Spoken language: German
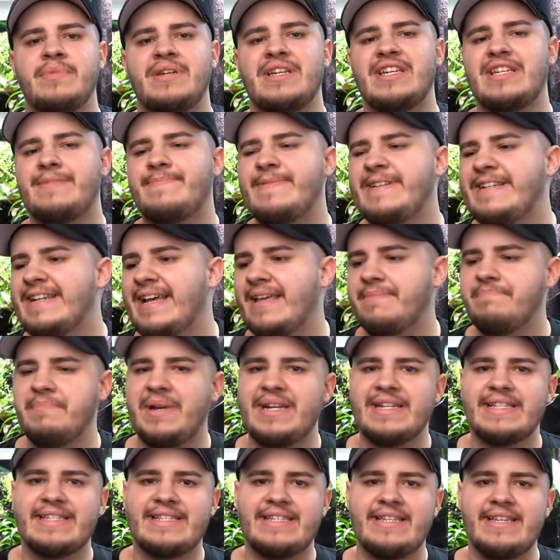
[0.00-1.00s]
Ich benenne
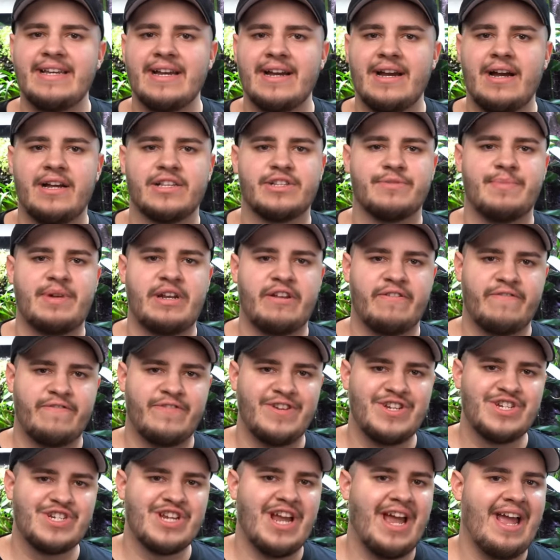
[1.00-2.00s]
meine Tiere, also meine
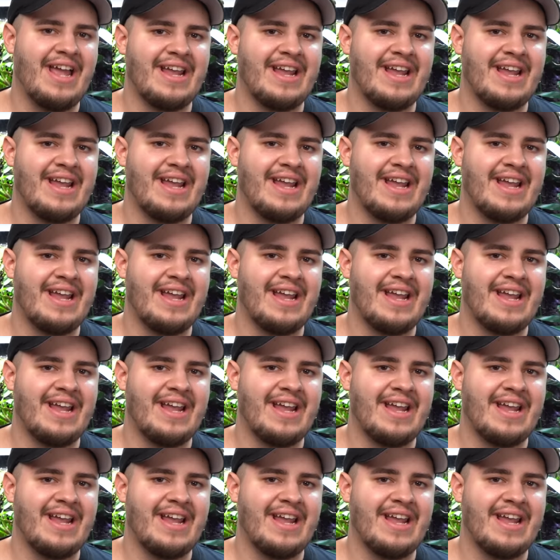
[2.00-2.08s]
Fische